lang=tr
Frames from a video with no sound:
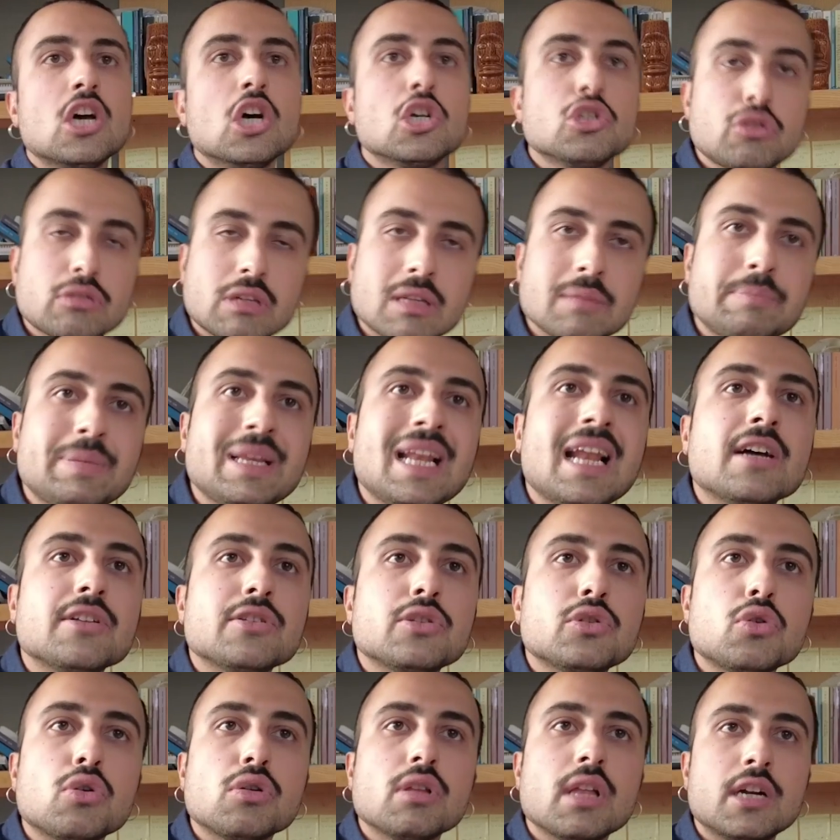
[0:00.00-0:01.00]
Sürekli
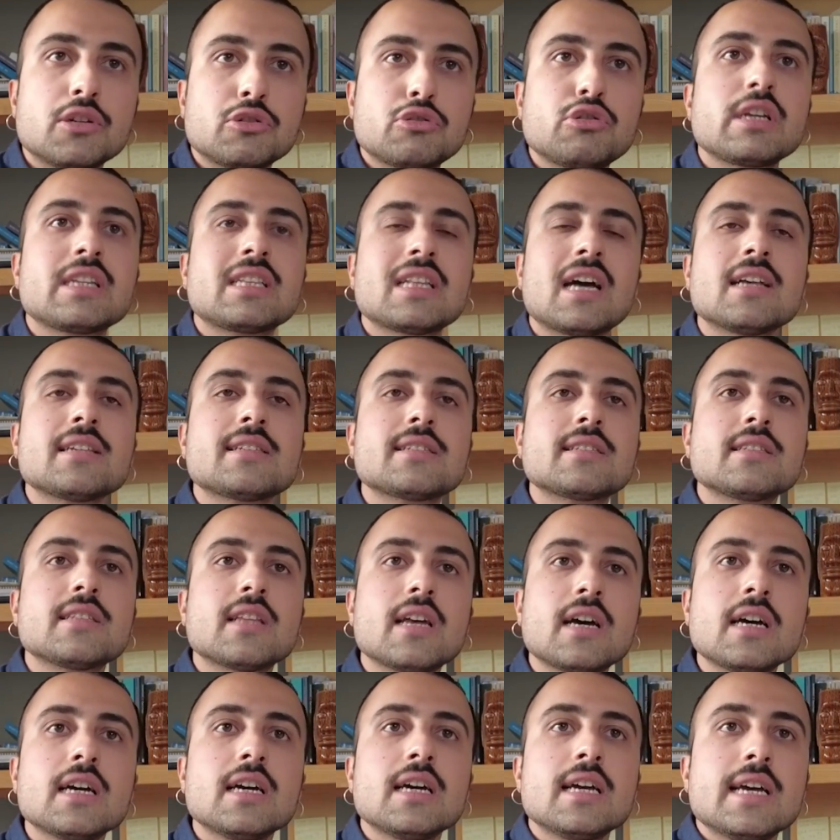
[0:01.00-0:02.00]
planlıyorlar. Sürekli
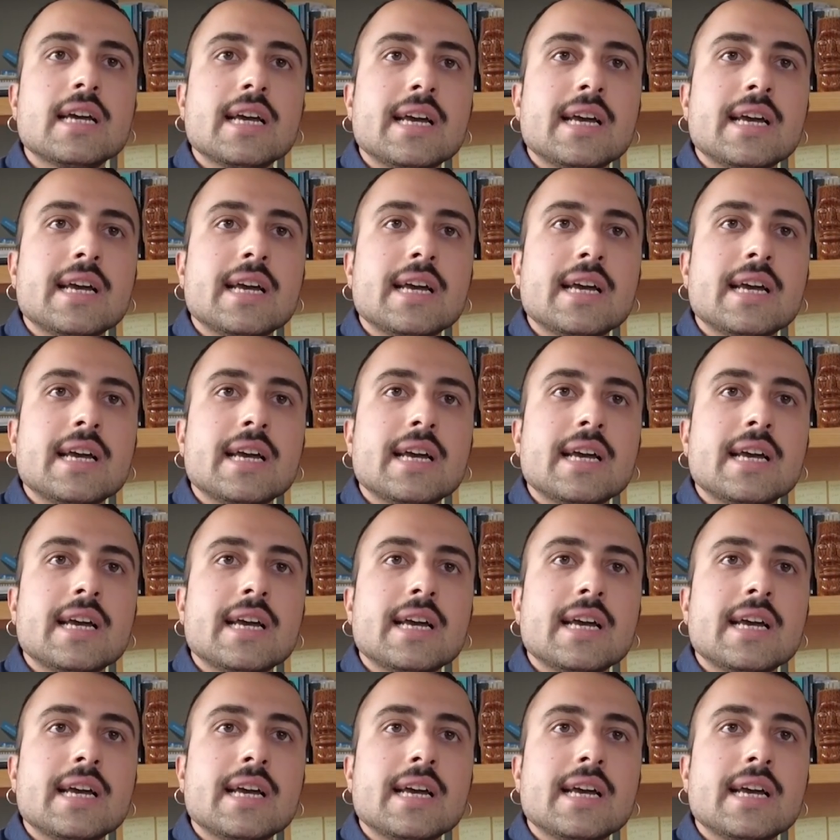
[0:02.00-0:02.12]
aslında